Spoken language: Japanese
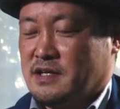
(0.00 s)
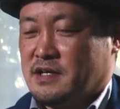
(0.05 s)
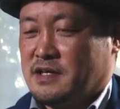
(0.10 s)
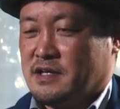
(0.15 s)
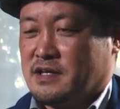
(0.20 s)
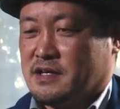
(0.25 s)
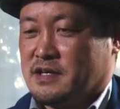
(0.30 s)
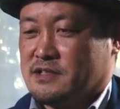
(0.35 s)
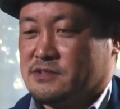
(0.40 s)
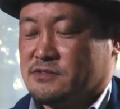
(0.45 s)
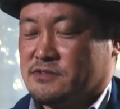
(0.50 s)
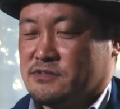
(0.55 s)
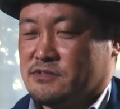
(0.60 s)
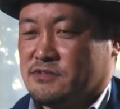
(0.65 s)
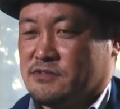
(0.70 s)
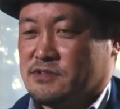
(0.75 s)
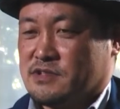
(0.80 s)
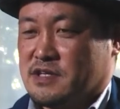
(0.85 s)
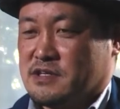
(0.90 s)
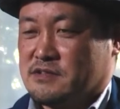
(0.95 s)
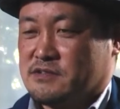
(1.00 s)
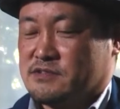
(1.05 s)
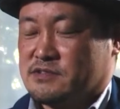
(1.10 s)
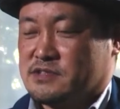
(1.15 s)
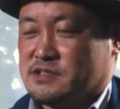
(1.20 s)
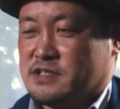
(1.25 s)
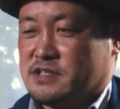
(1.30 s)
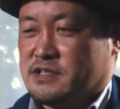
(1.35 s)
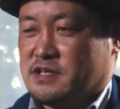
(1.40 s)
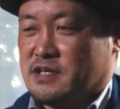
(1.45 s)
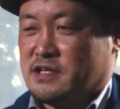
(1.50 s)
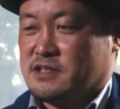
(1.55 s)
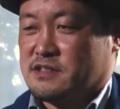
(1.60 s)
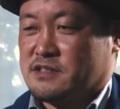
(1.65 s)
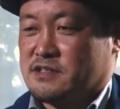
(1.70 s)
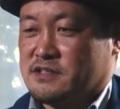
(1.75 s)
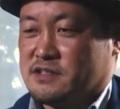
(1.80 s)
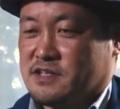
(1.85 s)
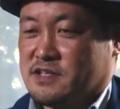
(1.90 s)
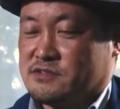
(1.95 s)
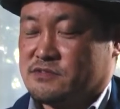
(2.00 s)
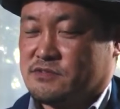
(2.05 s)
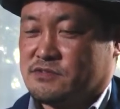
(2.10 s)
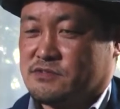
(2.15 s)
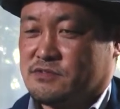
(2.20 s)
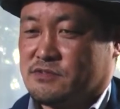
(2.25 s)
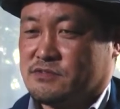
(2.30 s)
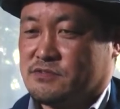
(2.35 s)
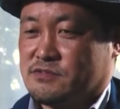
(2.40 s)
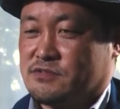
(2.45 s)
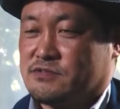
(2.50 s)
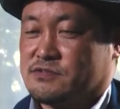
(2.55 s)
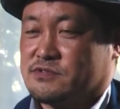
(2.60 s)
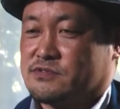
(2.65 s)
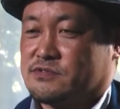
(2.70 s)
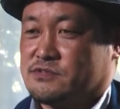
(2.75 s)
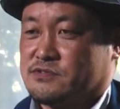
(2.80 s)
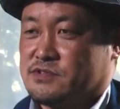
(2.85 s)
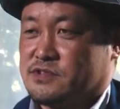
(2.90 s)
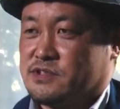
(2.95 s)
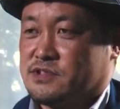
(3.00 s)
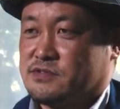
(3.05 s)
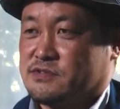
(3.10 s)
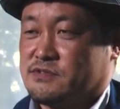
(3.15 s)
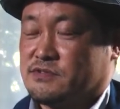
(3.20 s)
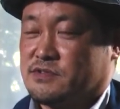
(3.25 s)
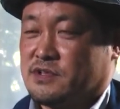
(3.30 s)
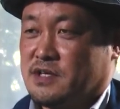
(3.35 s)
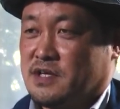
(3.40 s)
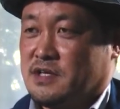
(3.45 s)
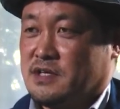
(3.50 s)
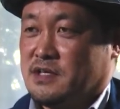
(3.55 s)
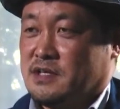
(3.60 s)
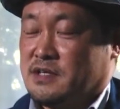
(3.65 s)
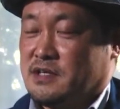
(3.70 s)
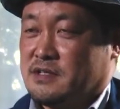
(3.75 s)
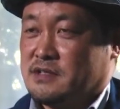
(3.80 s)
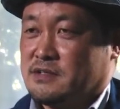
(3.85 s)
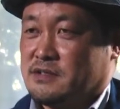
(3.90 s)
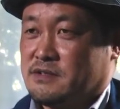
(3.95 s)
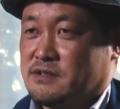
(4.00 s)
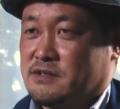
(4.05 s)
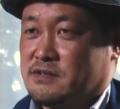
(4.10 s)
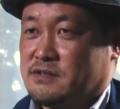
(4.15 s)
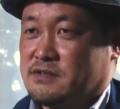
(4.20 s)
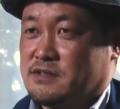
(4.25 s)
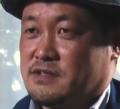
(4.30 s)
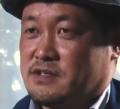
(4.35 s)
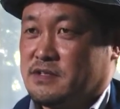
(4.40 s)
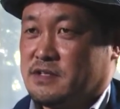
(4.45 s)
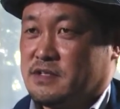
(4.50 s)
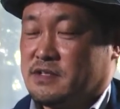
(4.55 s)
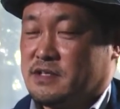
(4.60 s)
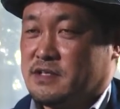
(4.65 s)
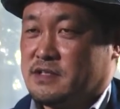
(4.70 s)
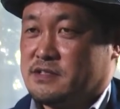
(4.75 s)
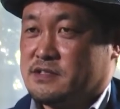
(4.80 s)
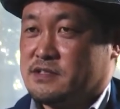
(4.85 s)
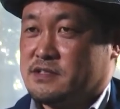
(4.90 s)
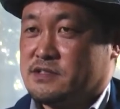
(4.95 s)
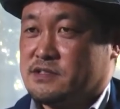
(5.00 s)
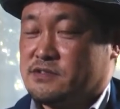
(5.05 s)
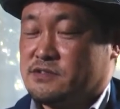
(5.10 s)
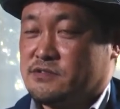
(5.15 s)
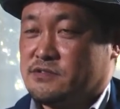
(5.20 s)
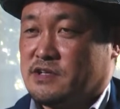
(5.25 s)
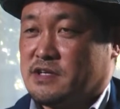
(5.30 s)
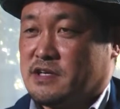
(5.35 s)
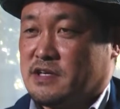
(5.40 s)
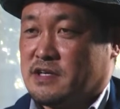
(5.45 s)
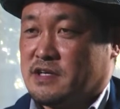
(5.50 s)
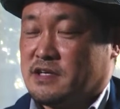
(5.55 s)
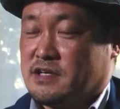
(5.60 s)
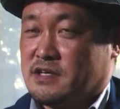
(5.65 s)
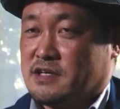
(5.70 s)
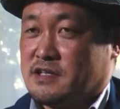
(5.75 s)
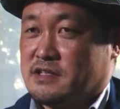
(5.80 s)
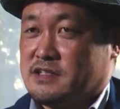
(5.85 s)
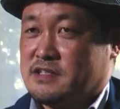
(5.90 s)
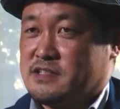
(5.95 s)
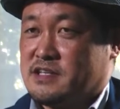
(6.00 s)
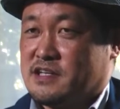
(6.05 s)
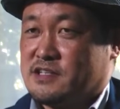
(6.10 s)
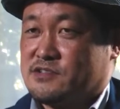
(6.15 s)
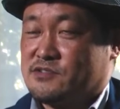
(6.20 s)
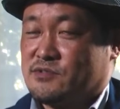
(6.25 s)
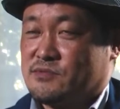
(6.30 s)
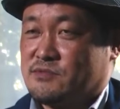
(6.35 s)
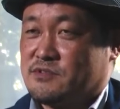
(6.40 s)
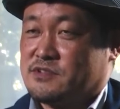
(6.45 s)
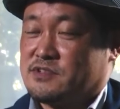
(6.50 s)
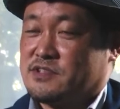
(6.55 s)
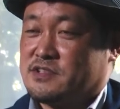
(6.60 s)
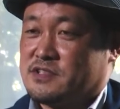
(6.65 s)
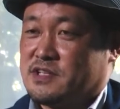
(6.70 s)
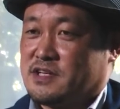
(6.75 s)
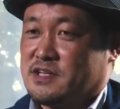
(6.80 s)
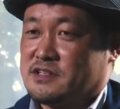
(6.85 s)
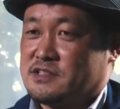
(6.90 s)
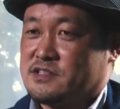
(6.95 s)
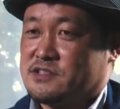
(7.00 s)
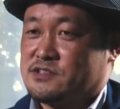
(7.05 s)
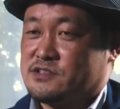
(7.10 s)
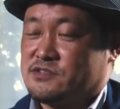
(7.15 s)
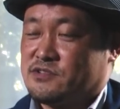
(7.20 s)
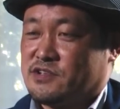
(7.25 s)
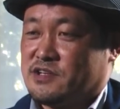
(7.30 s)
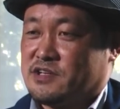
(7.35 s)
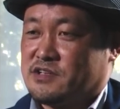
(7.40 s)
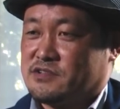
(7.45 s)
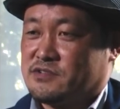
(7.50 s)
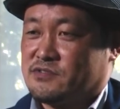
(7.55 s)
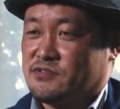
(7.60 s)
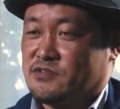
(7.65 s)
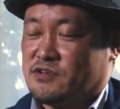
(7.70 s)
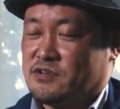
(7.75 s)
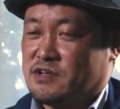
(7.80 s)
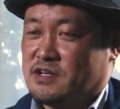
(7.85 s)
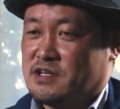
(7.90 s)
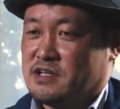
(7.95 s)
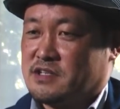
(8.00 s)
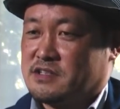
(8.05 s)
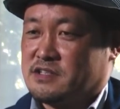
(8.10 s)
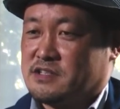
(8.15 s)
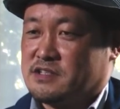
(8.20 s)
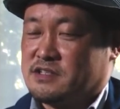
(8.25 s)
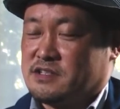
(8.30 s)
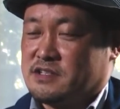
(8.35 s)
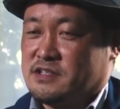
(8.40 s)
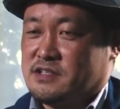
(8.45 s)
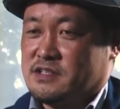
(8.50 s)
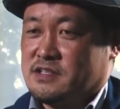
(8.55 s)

家族を亡くして新たに家族をどう作っていくのかで、父親いないと思ってた父親と新たに